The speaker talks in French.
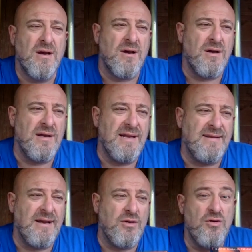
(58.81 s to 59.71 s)
euh, il est
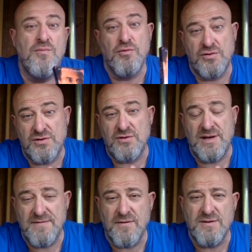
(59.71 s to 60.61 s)
très connu pour ce
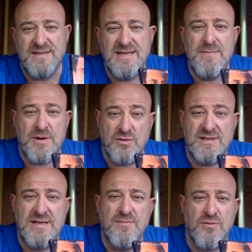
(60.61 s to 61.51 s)
livre aussi, mais
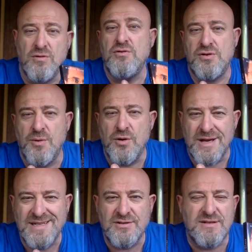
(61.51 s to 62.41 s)
aussi pour euh, justement le
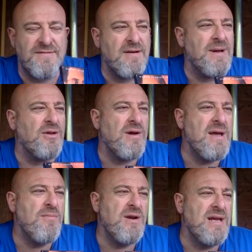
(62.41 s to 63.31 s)
Christo fermato
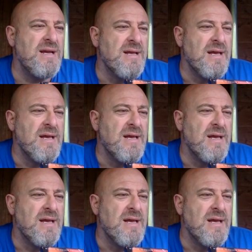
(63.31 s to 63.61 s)
Eboli,